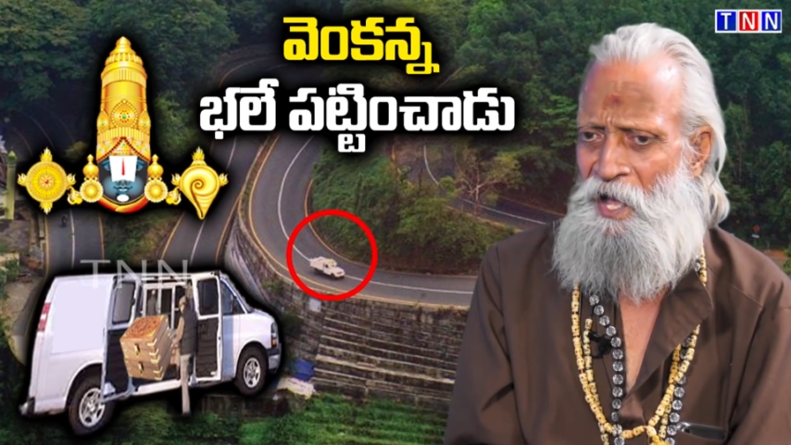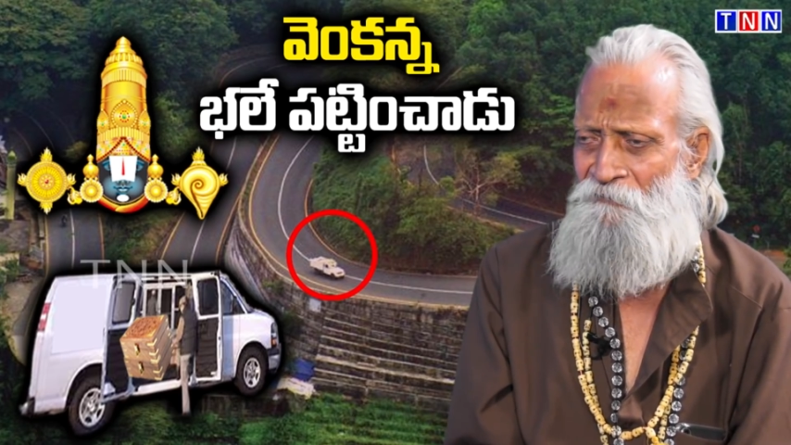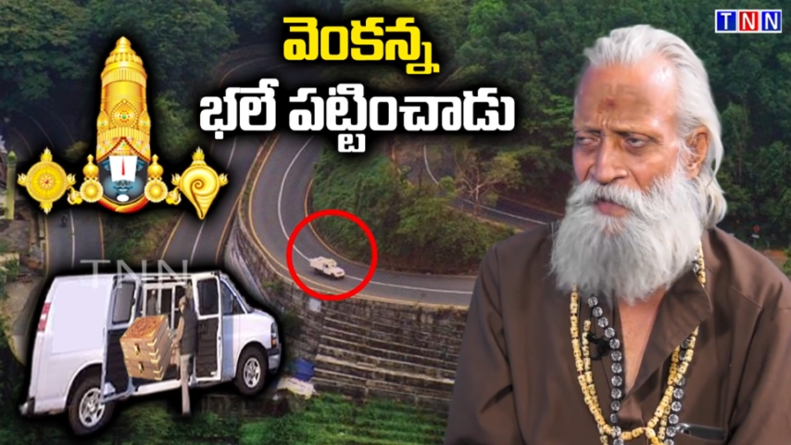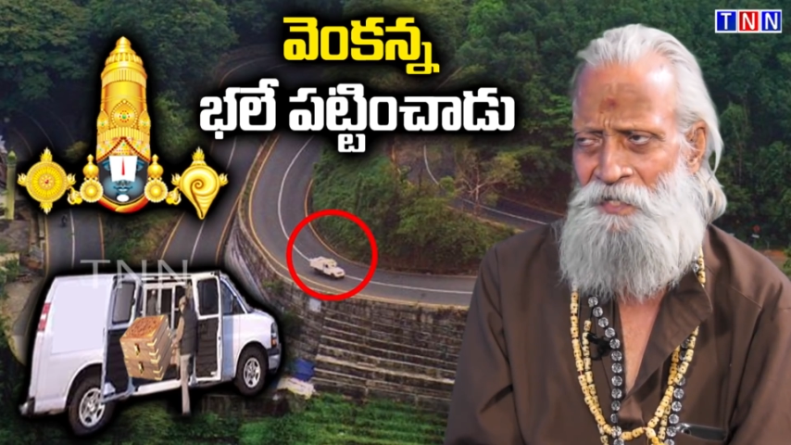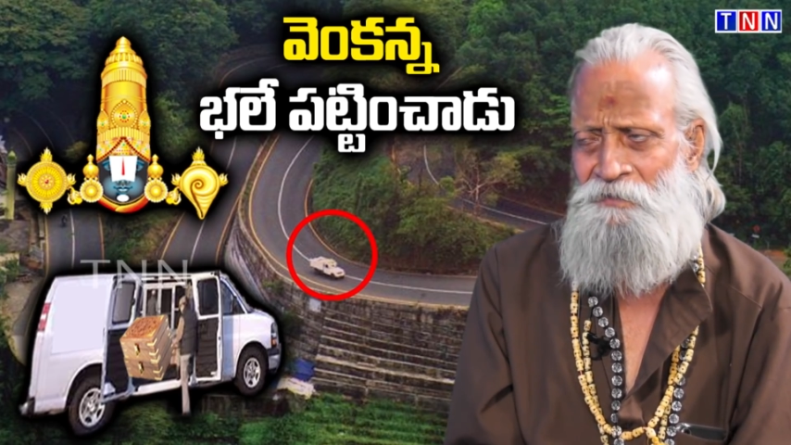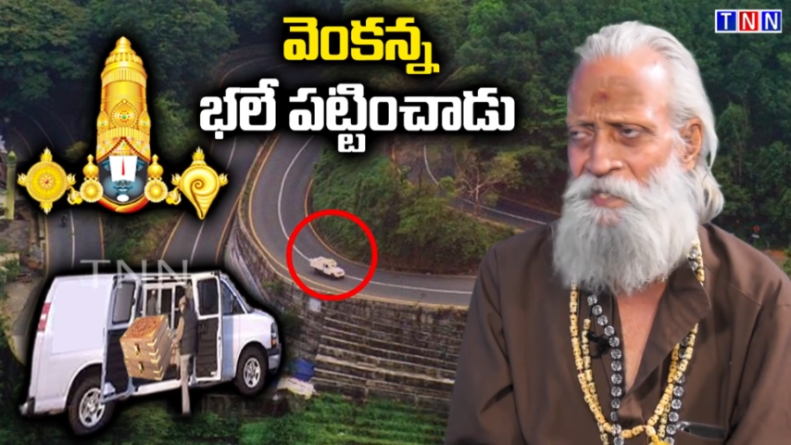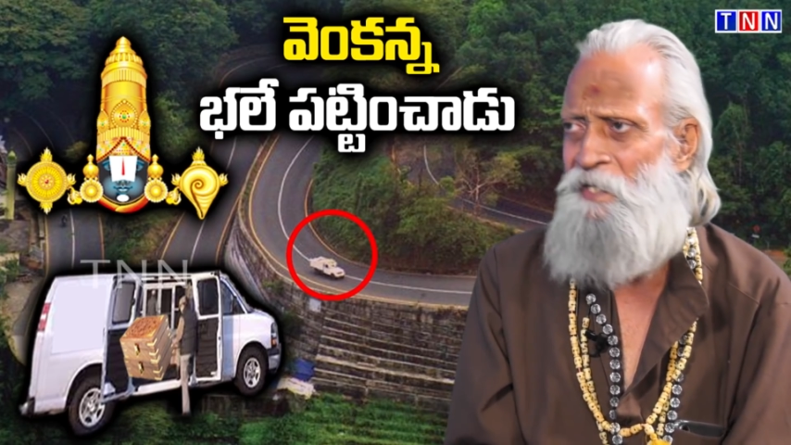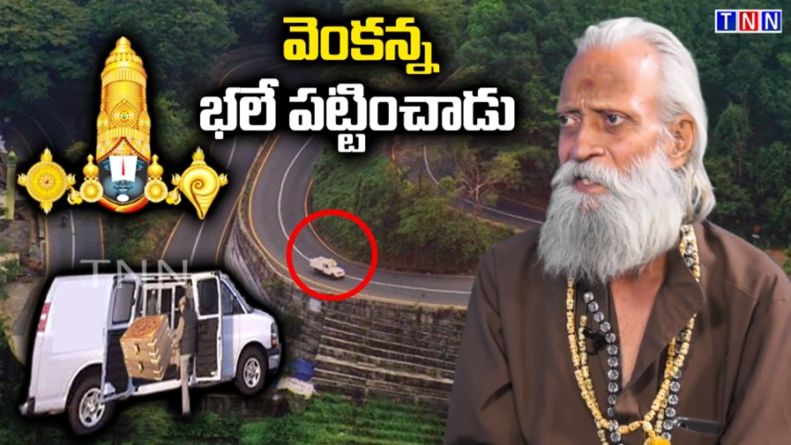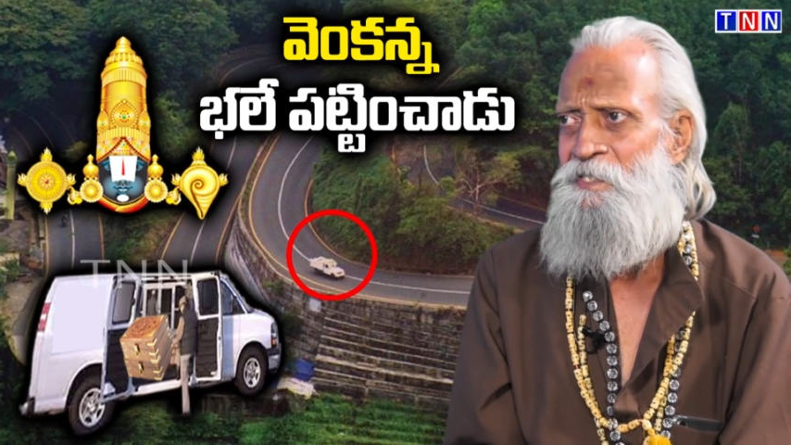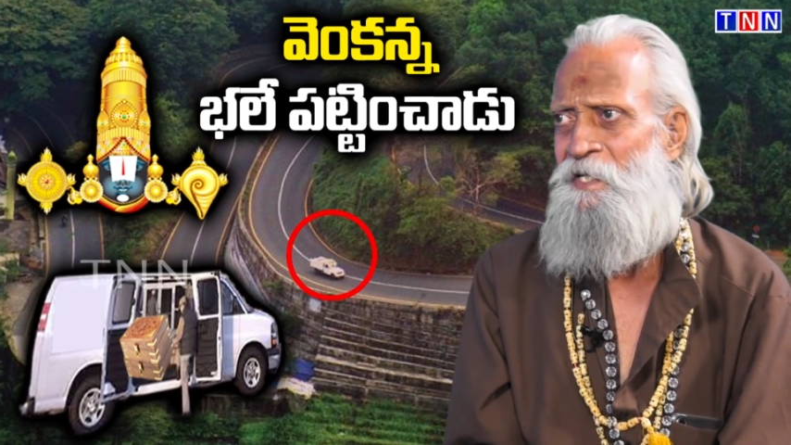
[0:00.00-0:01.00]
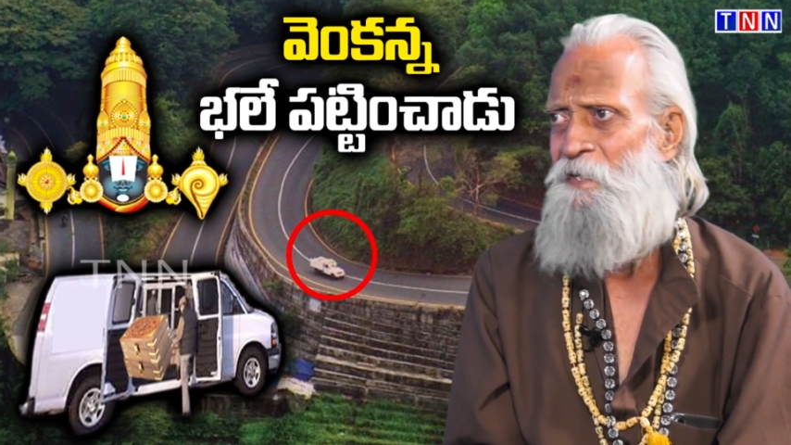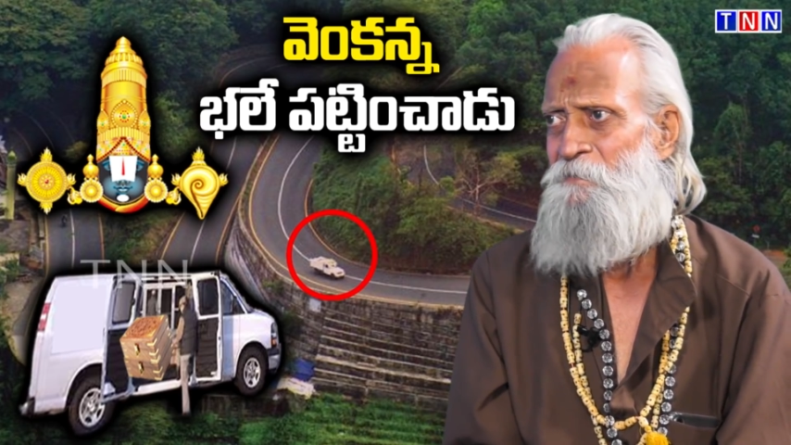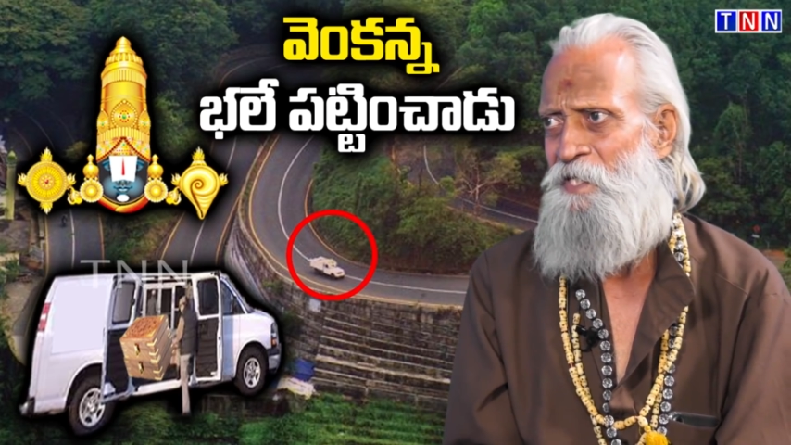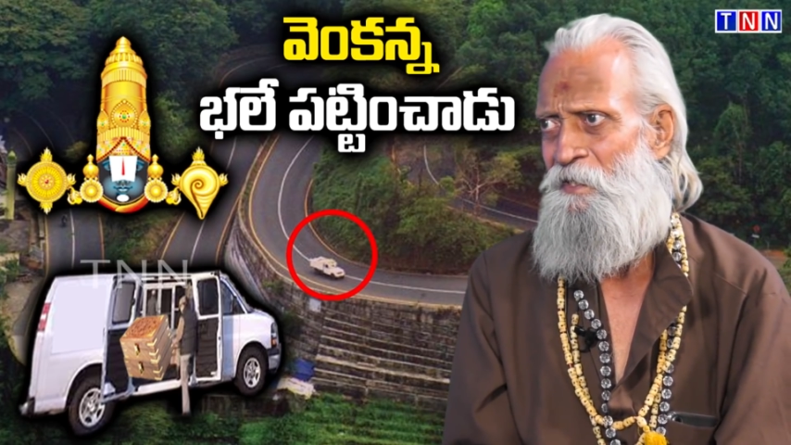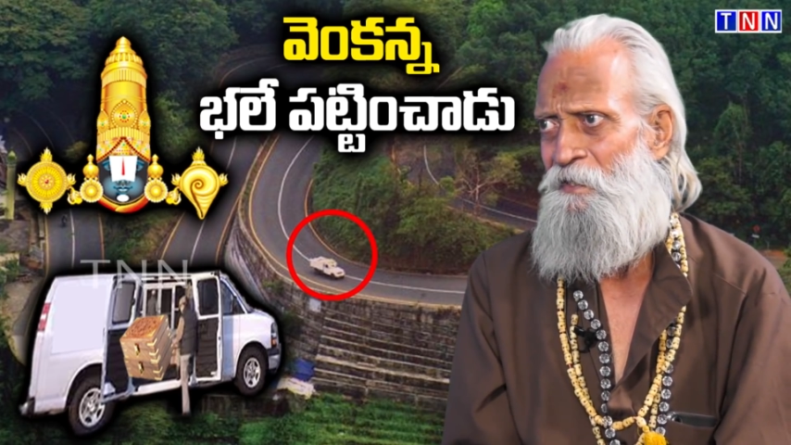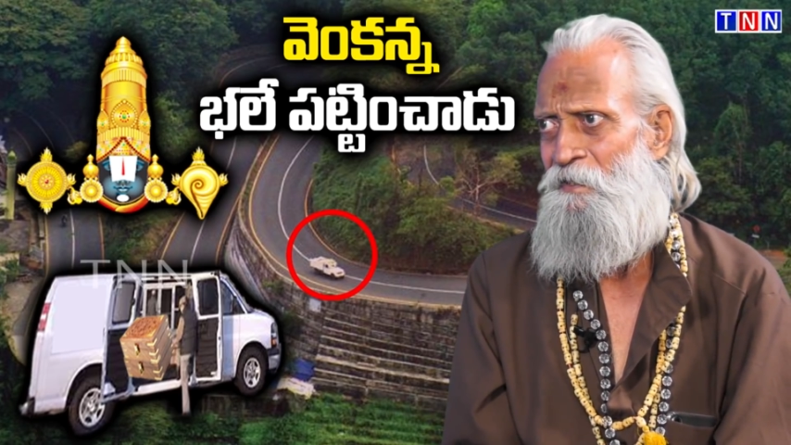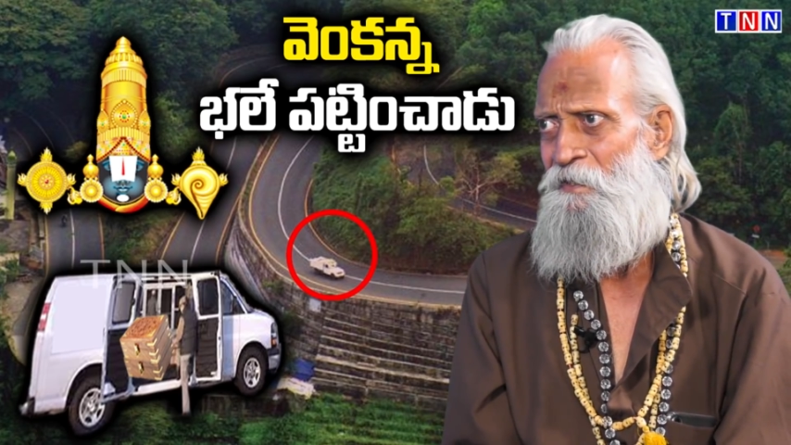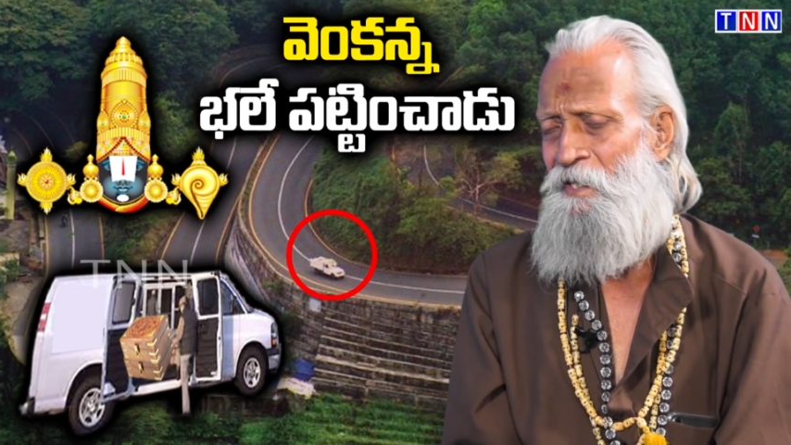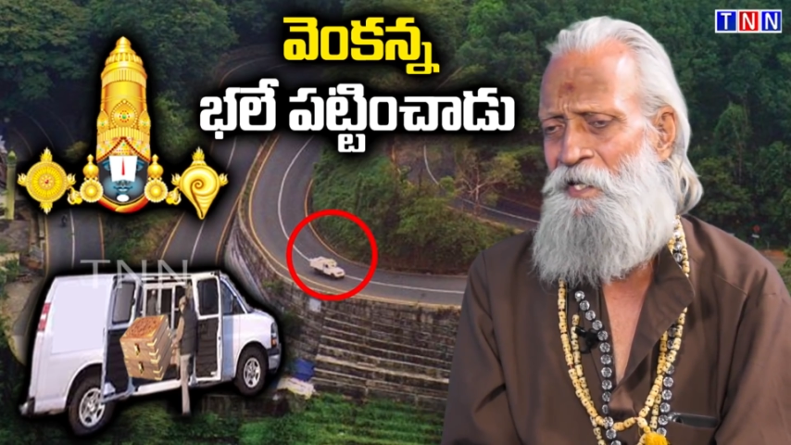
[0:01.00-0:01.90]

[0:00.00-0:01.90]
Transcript: ఆ వ్యాన్ను తనిఖీ చేయడం జరిగింది